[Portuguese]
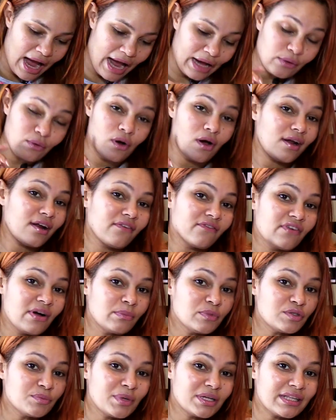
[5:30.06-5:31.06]
Agora
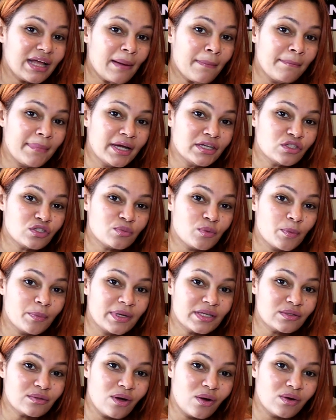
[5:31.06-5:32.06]
vamos mandar beijos pro
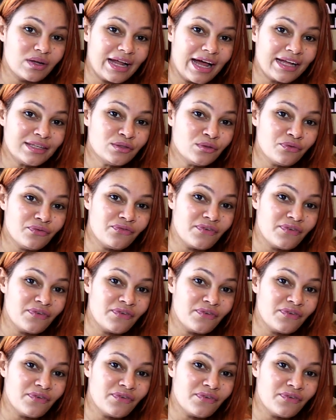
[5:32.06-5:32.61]
pessoal lá do